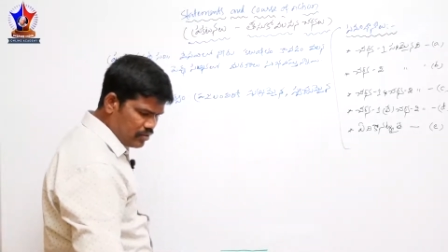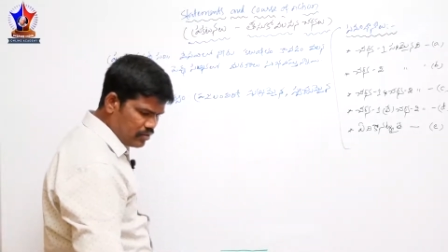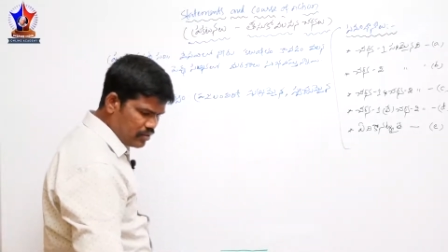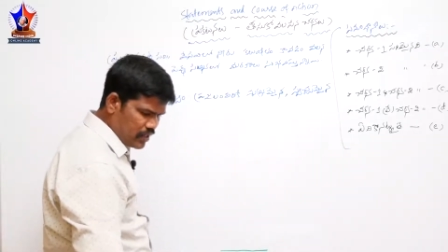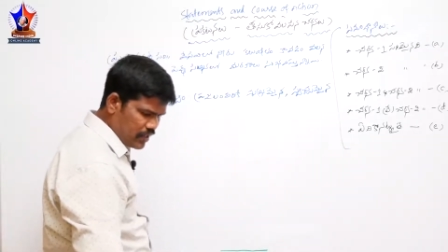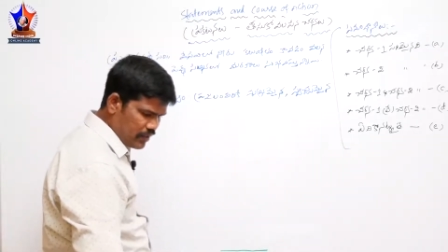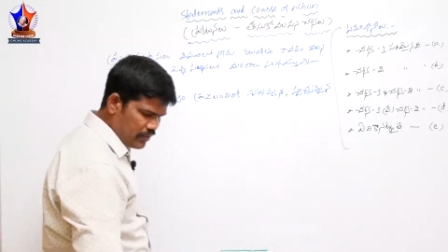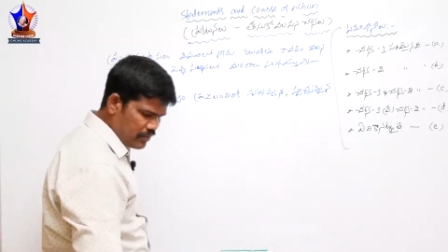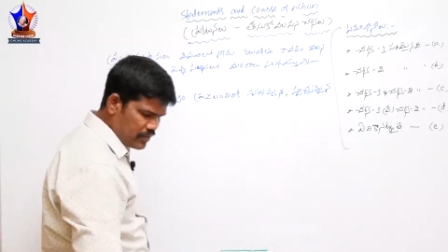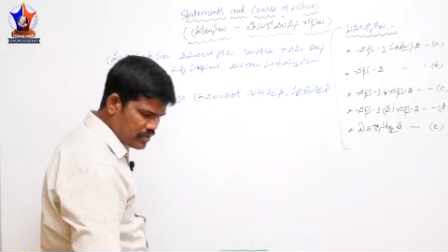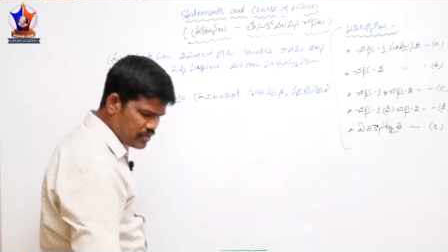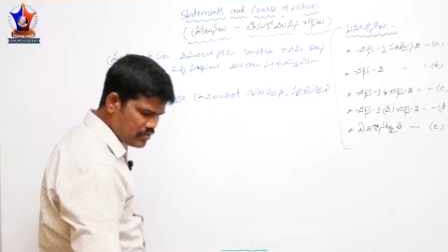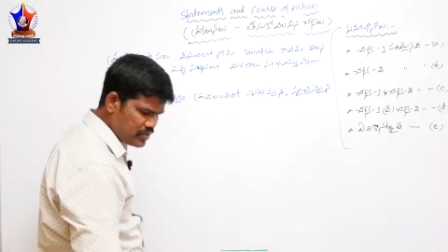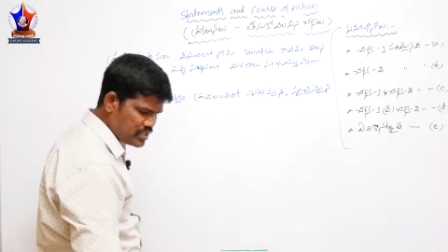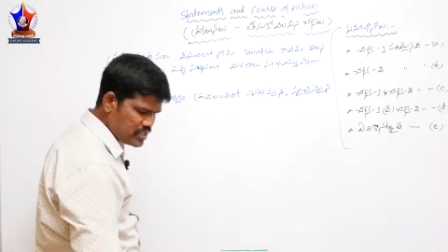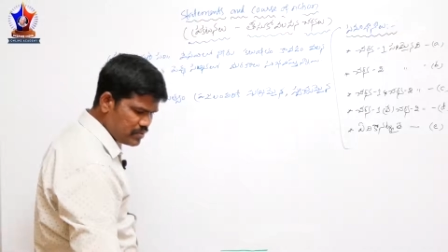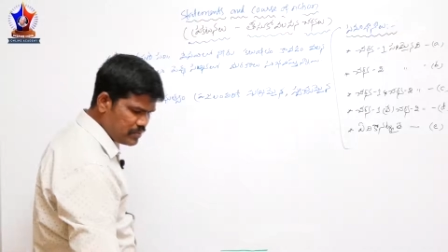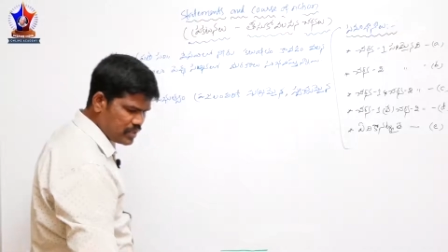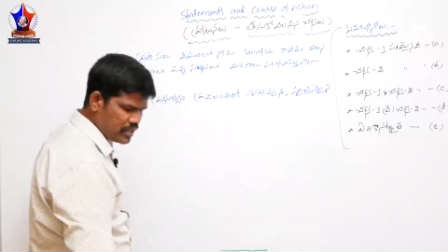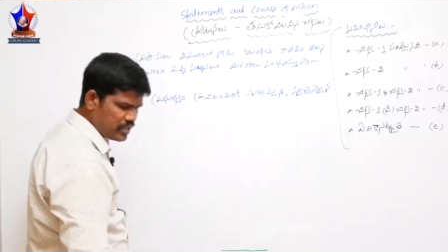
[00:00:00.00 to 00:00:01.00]
ఓకే
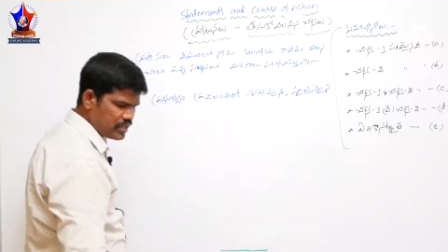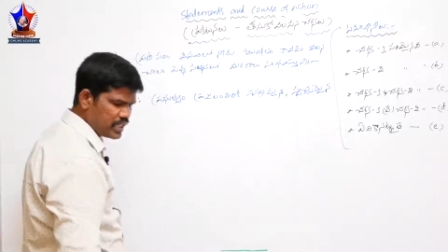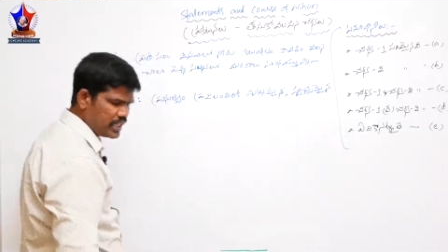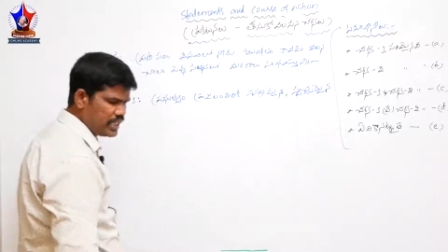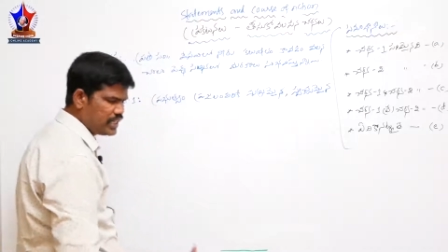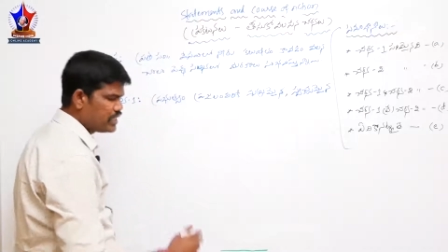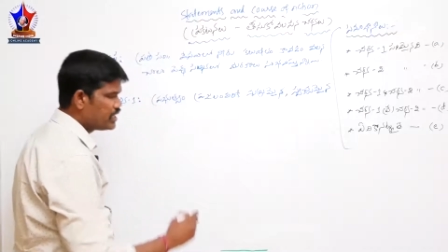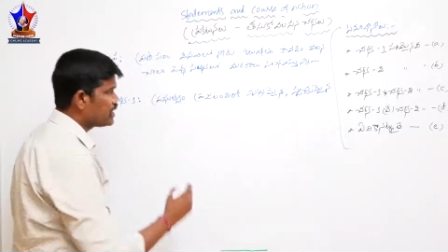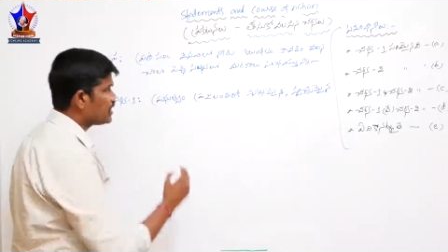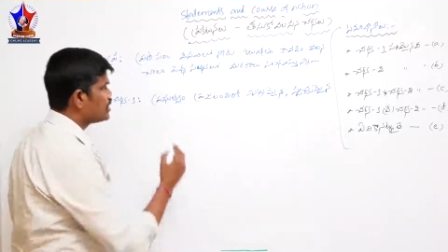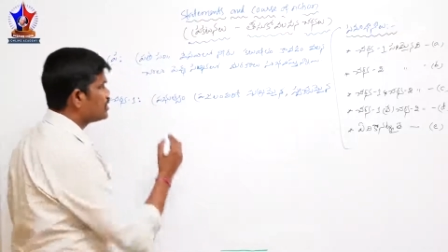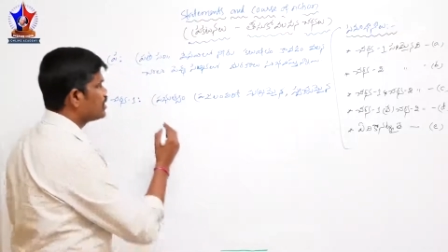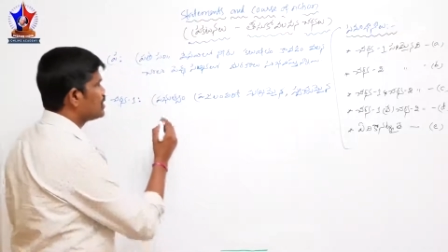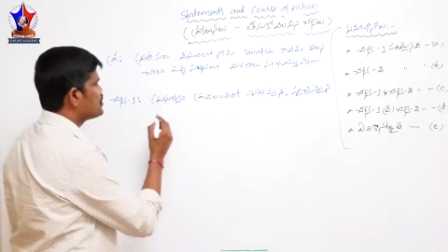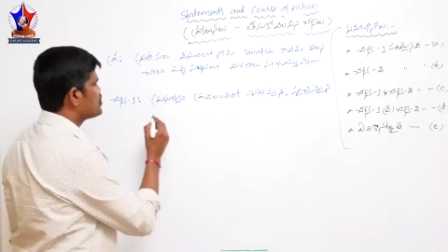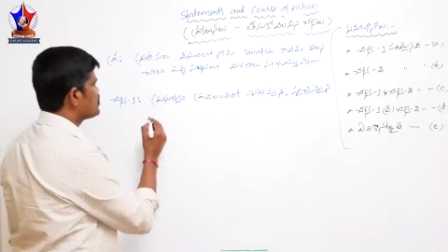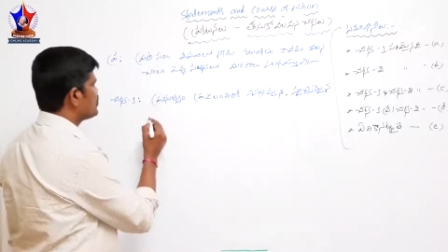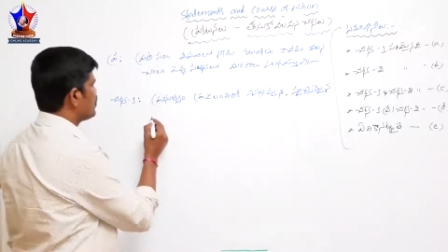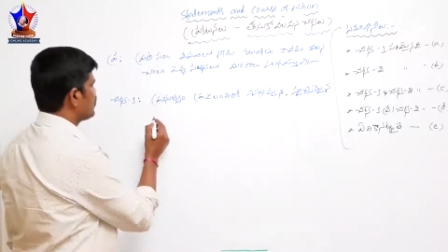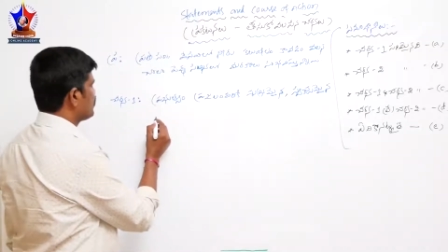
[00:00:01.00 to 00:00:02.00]
స్వచ్ఛమైన నీటిని
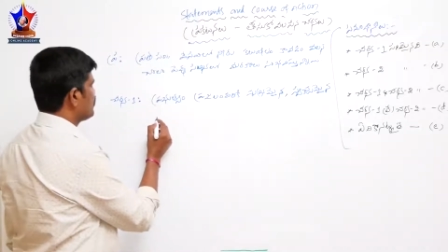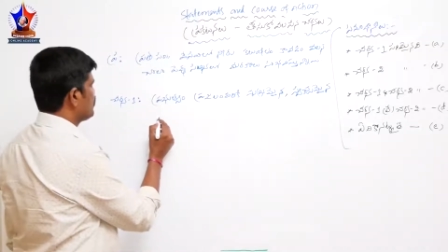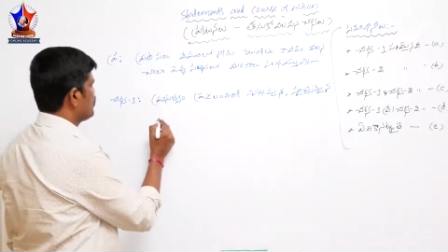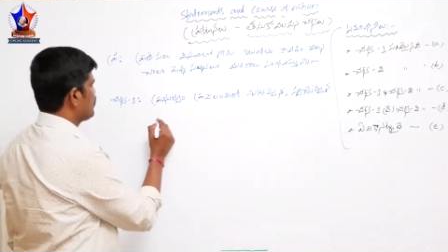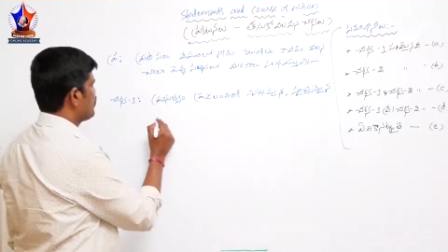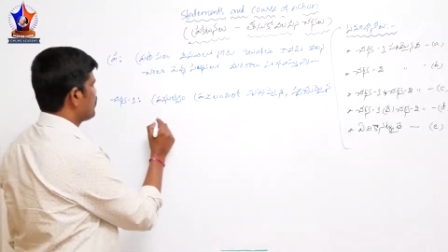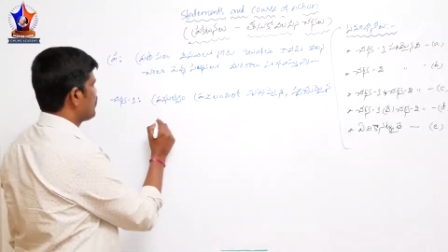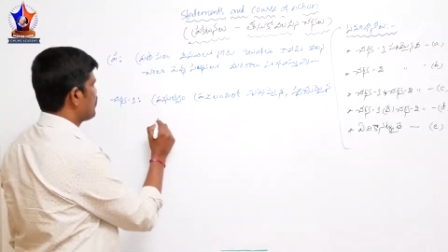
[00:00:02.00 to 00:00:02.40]
అందించుటకు